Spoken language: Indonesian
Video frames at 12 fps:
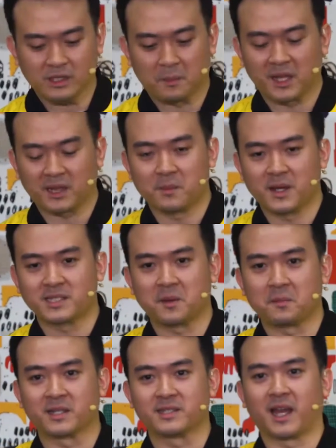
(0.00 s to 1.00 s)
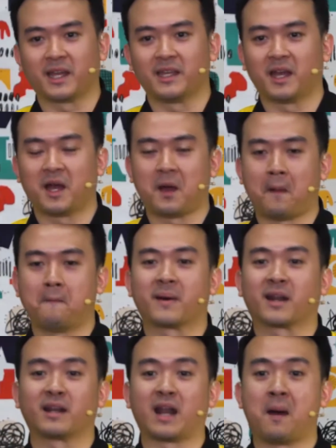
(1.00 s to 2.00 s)
teman-teman saya percaya
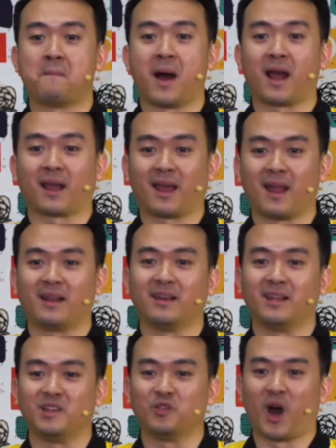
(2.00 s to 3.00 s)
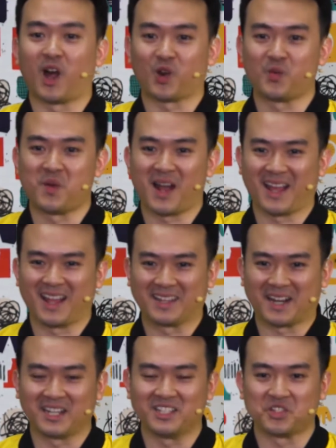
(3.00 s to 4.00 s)
pernah makan di warung
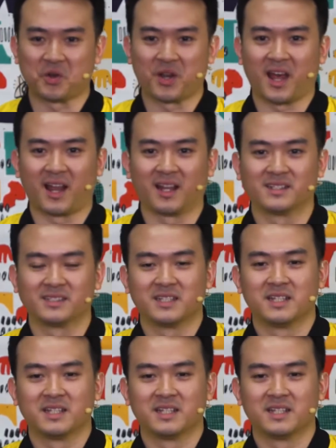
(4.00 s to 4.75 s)
makan tradisional.